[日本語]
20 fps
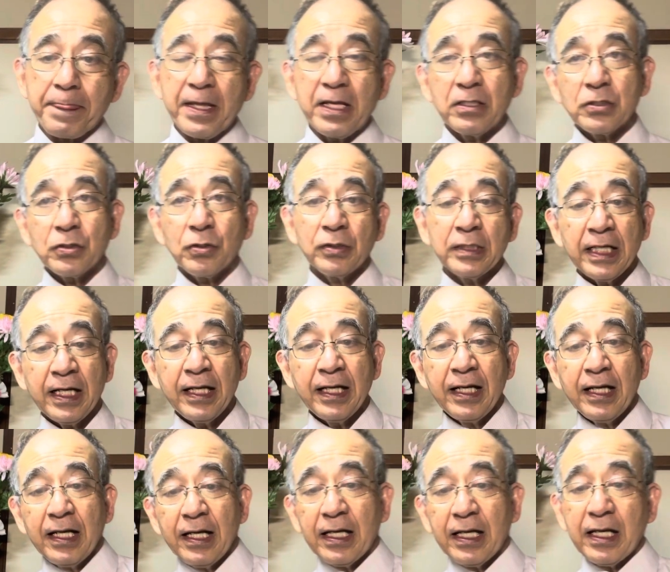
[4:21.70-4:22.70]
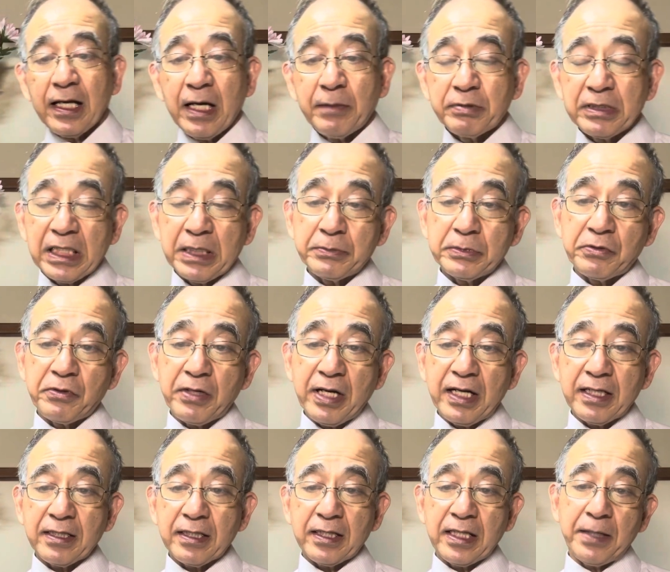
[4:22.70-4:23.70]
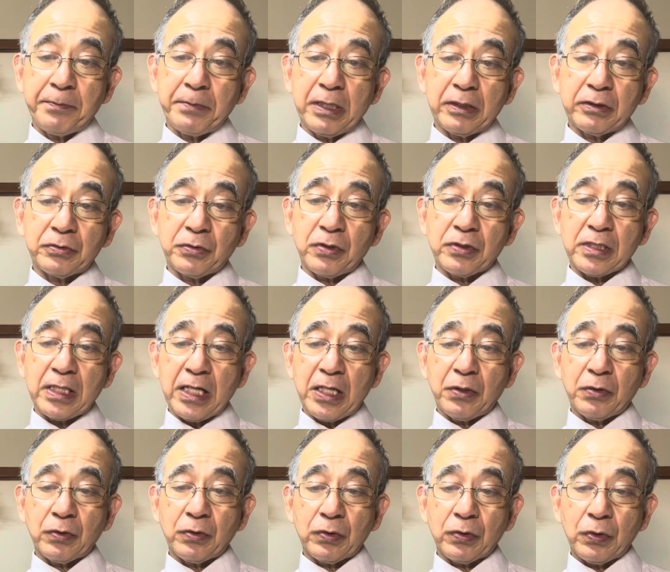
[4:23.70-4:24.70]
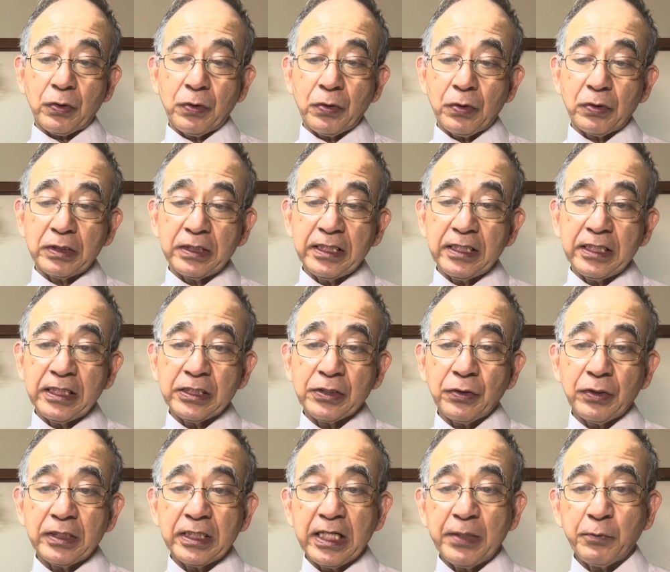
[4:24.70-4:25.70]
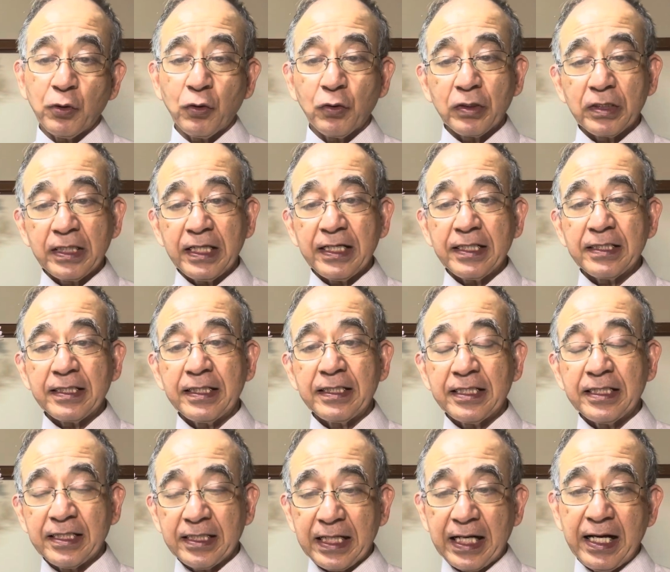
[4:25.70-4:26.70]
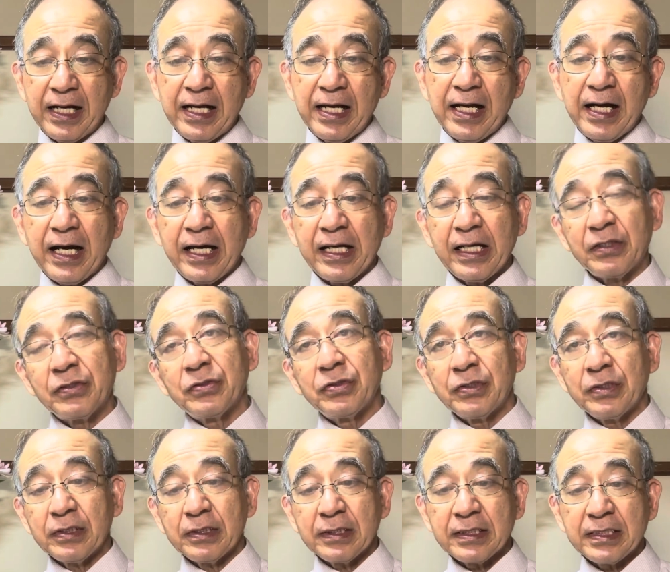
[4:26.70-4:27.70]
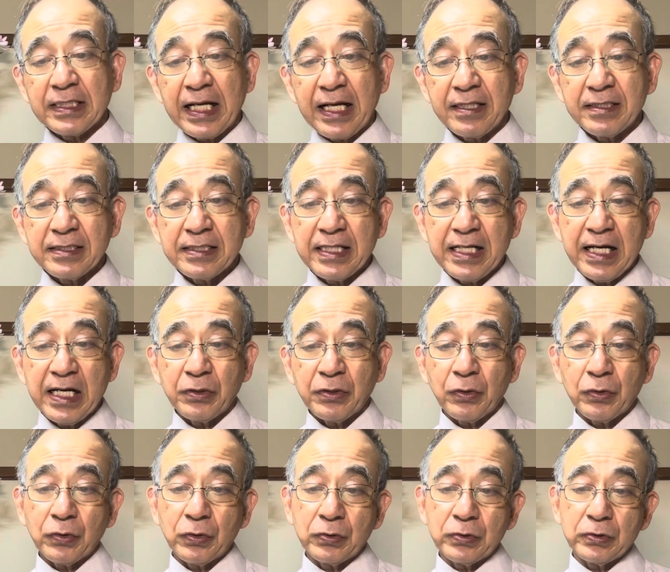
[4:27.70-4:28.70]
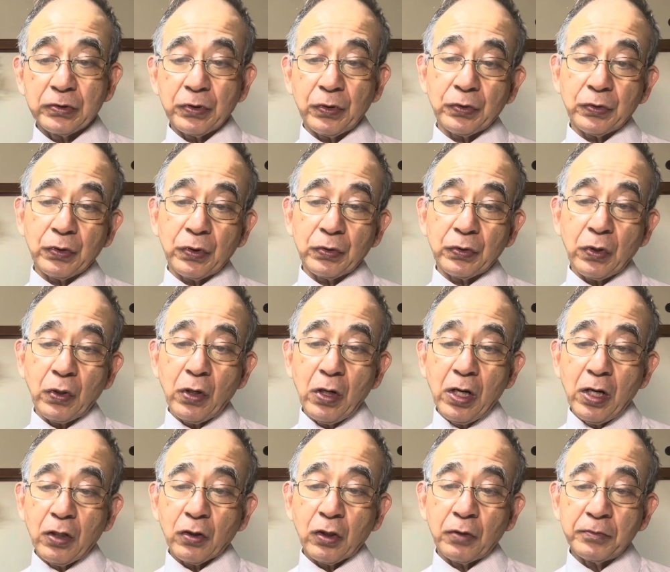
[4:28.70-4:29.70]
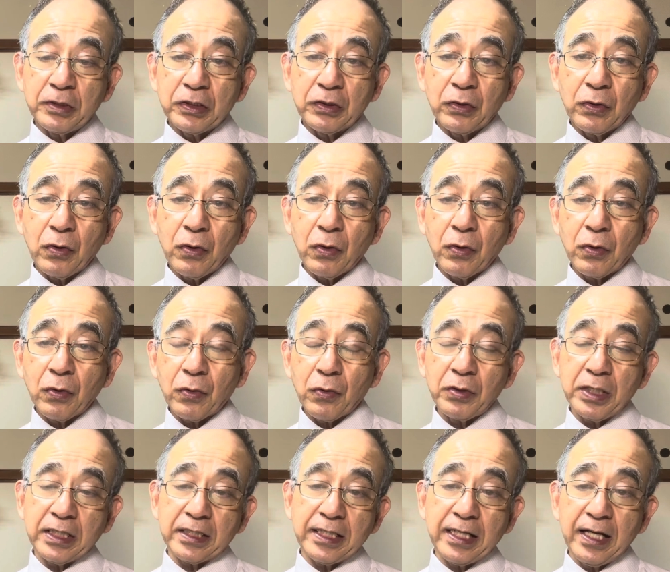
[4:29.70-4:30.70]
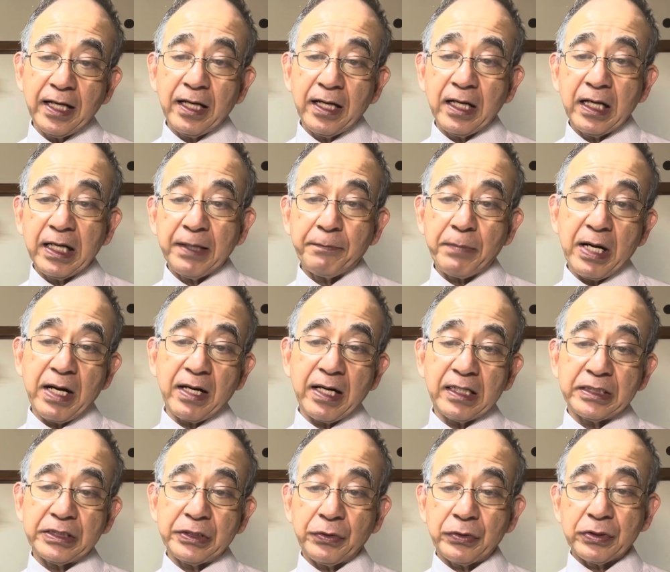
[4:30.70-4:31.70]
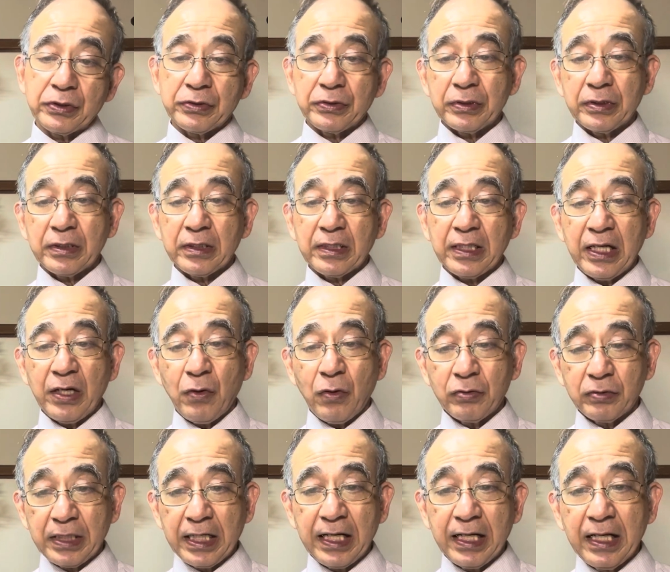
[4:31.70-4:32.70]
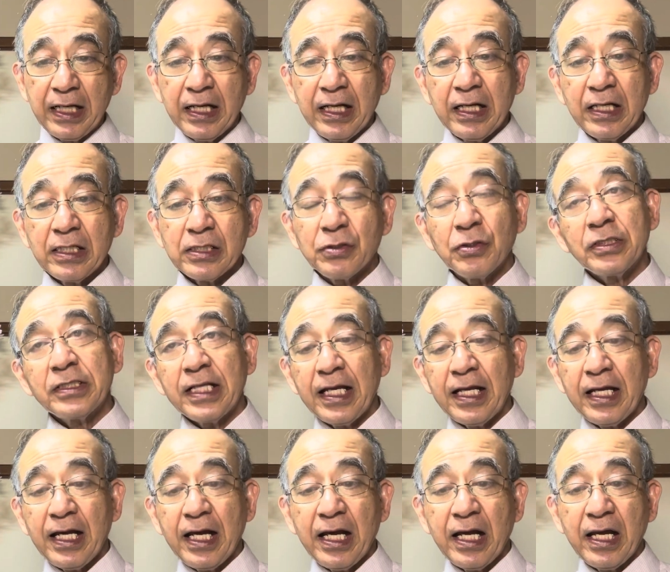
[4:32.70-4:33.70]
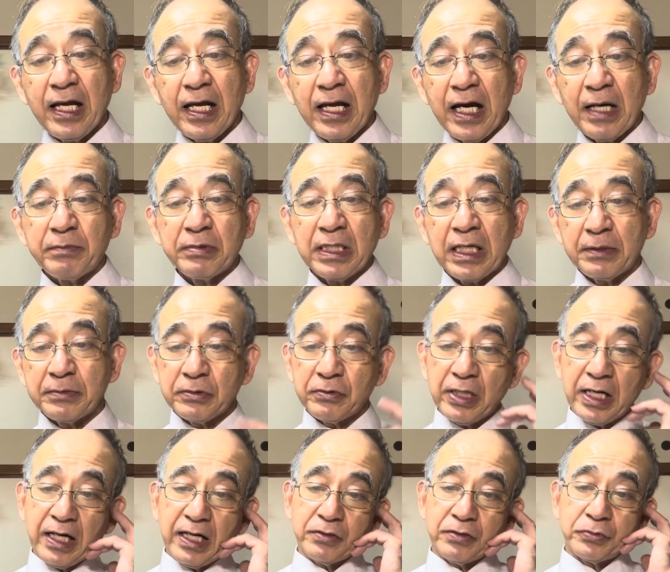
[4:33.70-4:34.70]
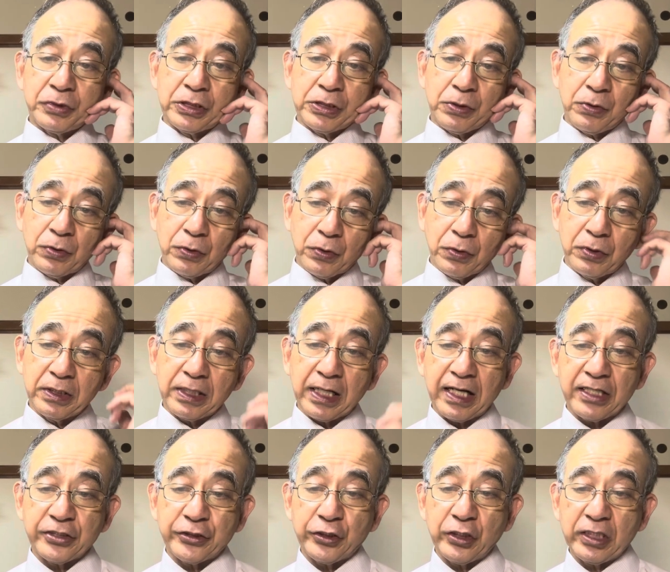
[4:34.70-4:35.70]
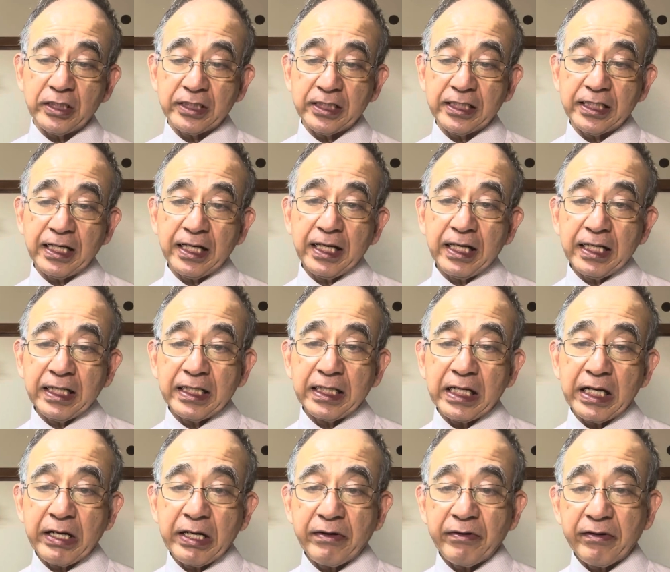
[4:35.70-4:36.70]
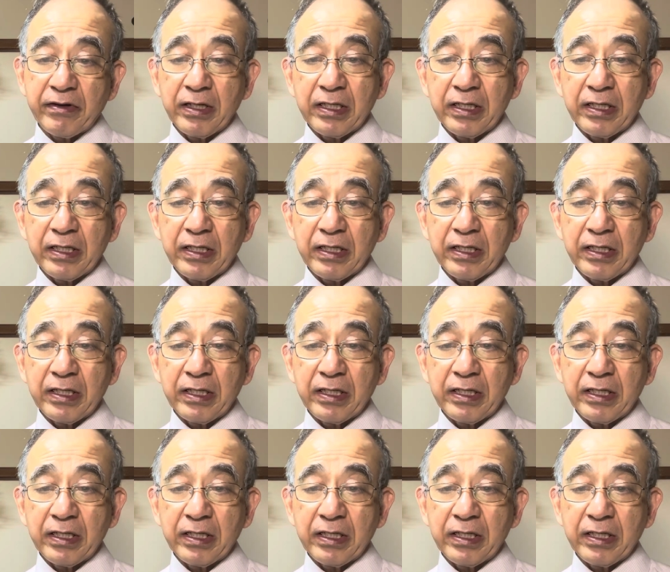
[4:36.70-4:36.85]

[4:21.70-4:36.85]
そこで、えー、アブラハムは天幕の空のところに急いで戻っていった。早くサンセアの上等の小麦粉をこねて、えー、パン菓子を作っておくれ。そして、えー、アブラハムは牛のところに走っていき、やら